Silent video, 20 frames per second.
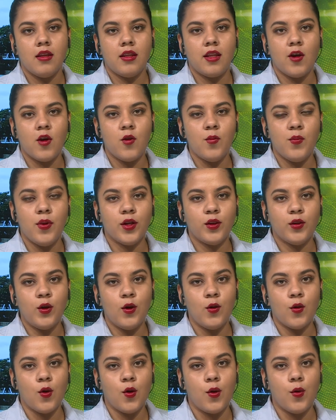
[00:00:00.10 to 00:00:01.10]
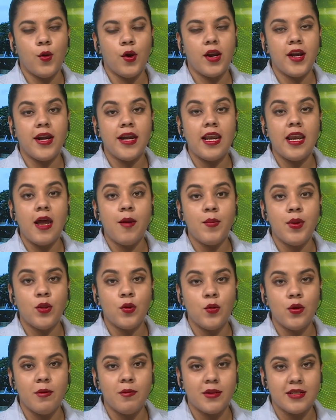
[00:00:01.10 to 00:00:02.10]
Te comparto lo que ocurre en el
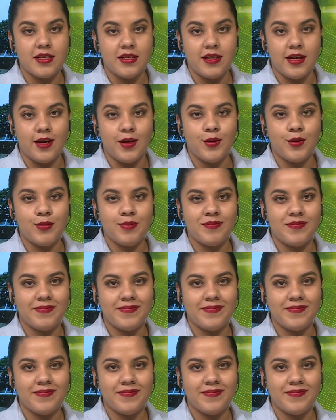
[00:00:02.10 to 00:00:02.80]
ámbito universitario.